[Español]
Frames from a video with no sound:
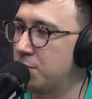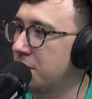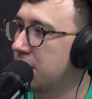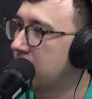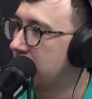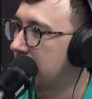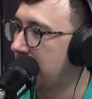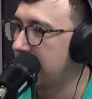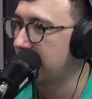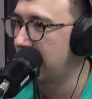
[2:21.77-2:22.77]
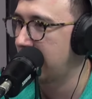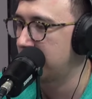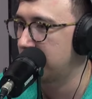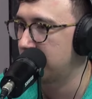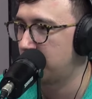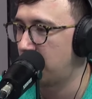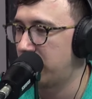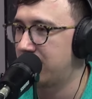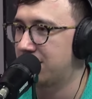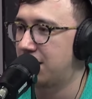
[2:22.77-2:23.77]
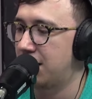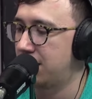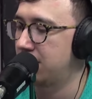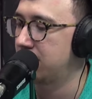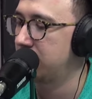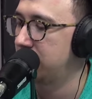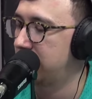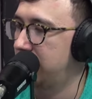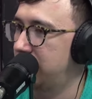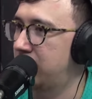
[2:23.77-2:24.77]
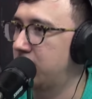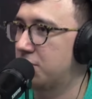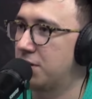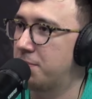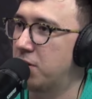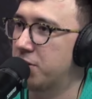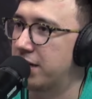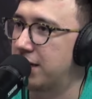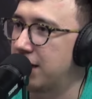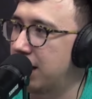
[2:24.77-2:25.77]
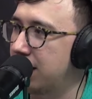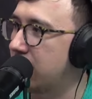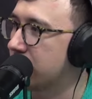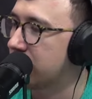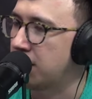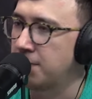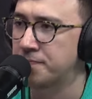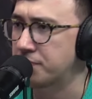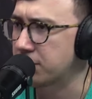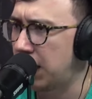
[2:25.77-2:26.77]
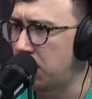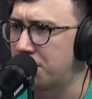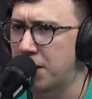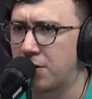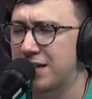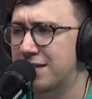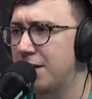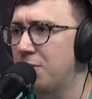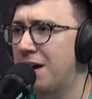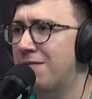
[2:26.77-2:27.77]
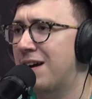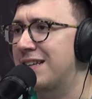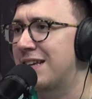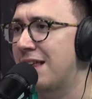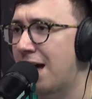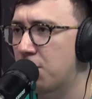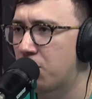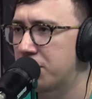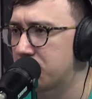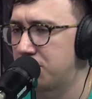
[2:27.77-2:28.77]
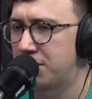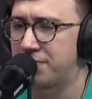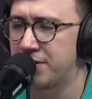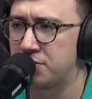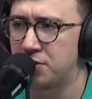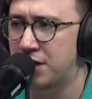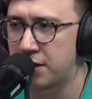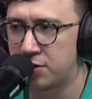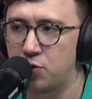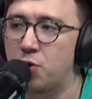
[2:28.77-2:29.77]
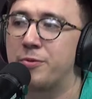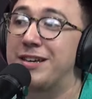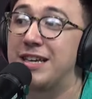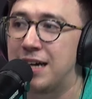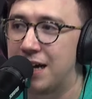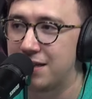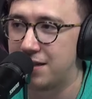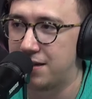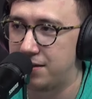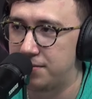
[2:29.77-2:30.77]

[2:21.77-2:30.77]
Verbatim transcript: goles en situaciones de pelotas quietas. O sea, el hombre ahora tiene una variedad en cuanto a sus definiciones que yo no veía antes.